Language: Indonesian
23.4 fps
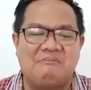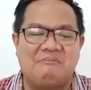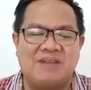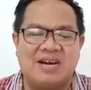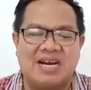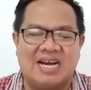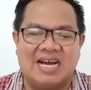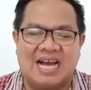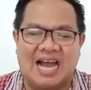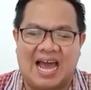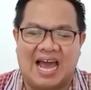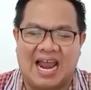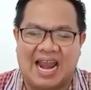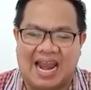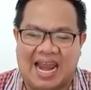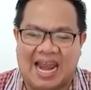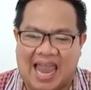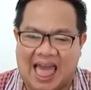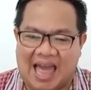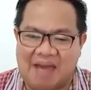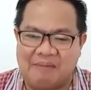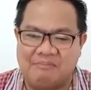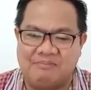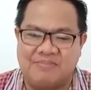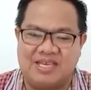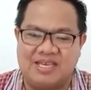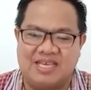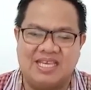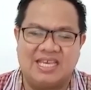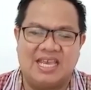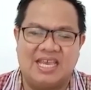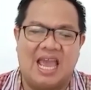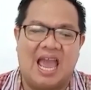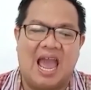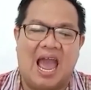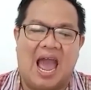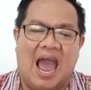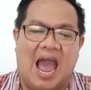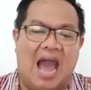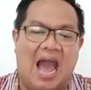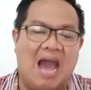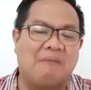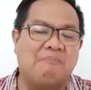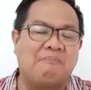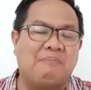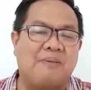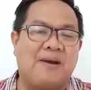mengalami
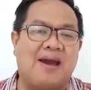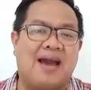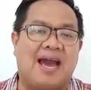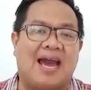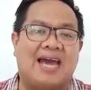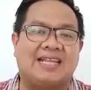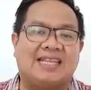apa